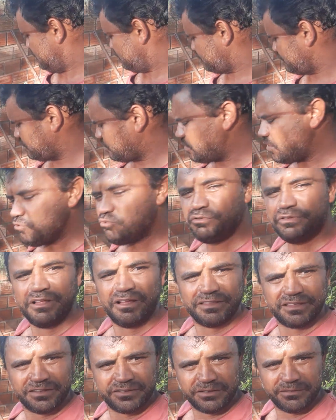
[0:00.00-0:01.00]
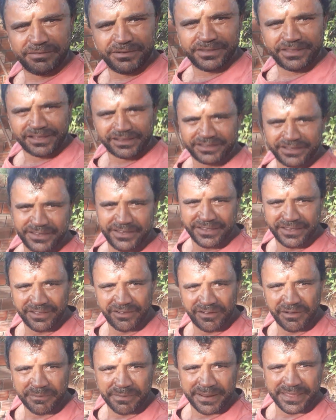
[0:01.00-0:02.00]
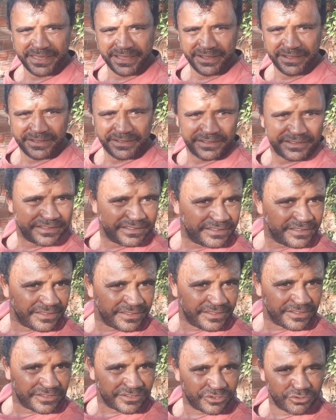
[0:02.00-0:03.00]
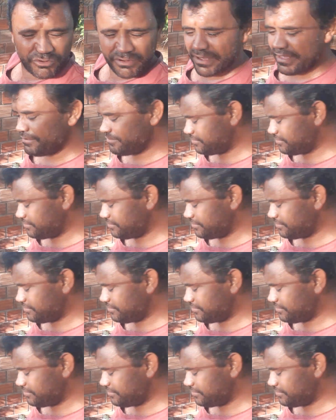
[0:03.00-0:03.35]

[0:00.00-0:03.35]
Chegou ao final desse vídeo aqui. Olha pra aí, ó. Suei,